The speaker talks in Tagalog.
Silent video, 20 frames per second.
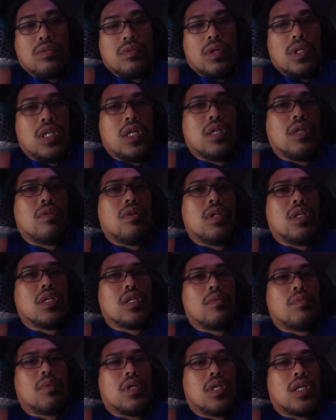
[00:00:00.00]
Walang walang
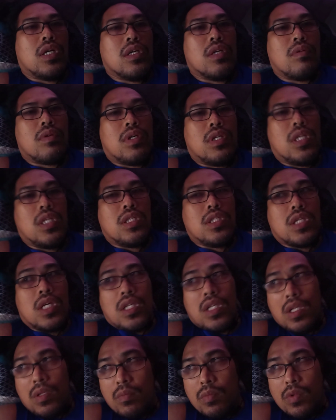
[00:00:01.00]
ibang gagawa ng
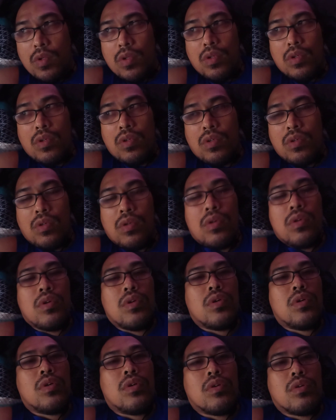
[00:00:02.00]
channel mo
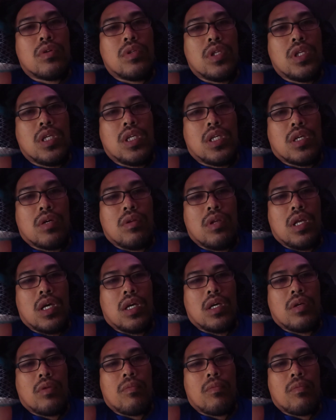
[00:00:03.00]
kundi ikaw lang.